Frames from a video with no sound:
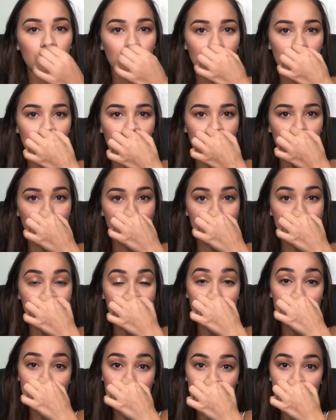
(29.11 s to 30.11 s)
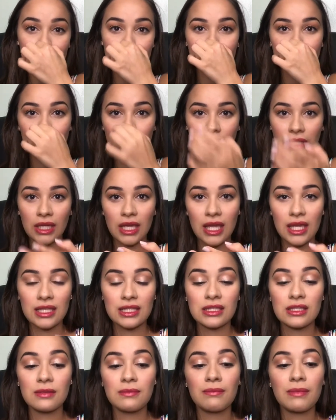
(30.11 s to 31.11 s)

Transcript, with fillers: é, vai sair antes do que esse,